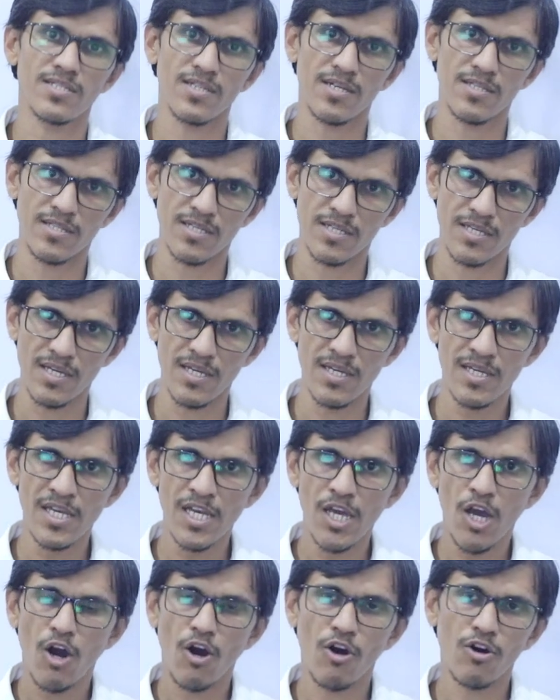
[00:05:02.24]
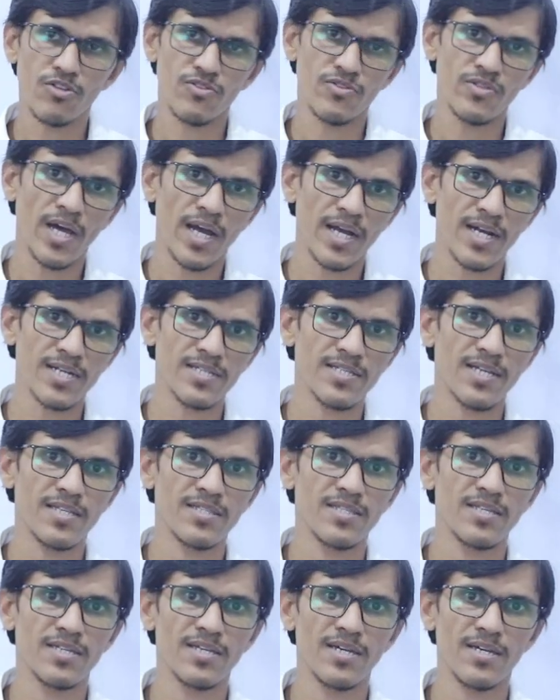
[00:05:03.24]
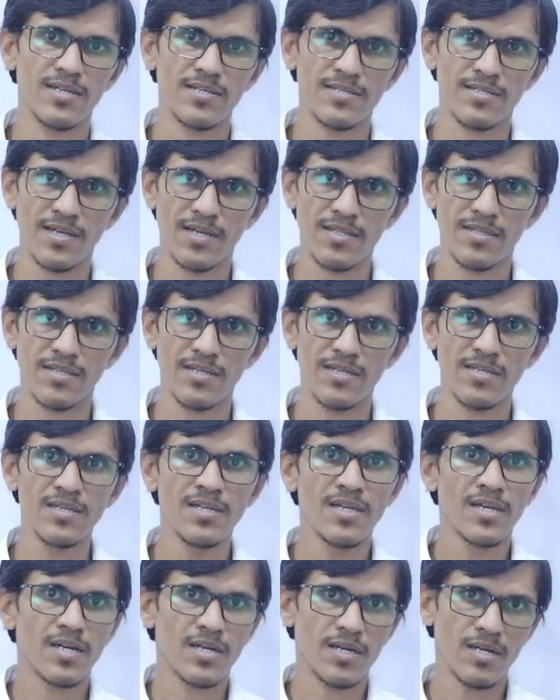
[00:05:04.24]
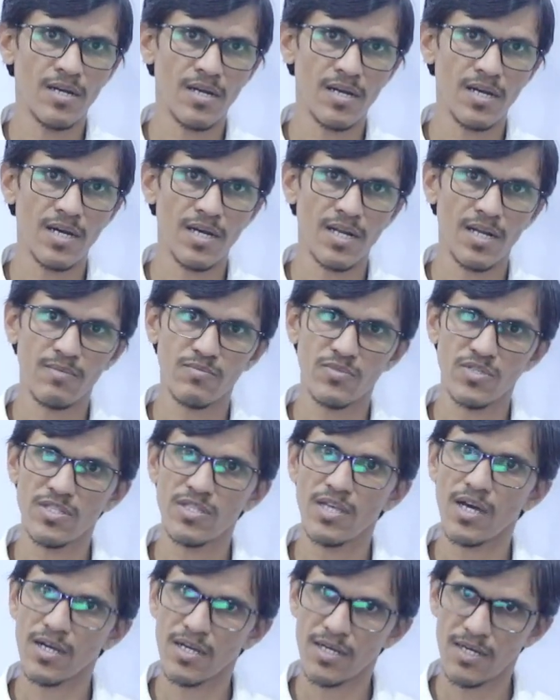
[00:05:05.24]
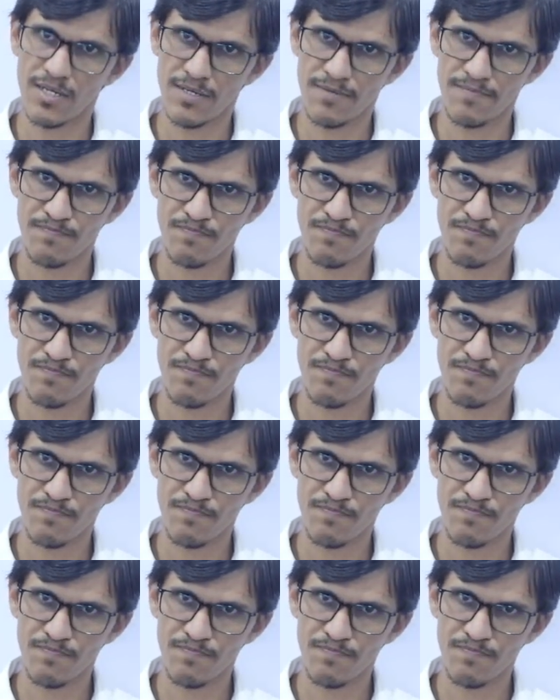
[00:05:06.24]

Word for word: जाति के और धाकड़ जाति के किसान थे गंगाराम जी धाकड़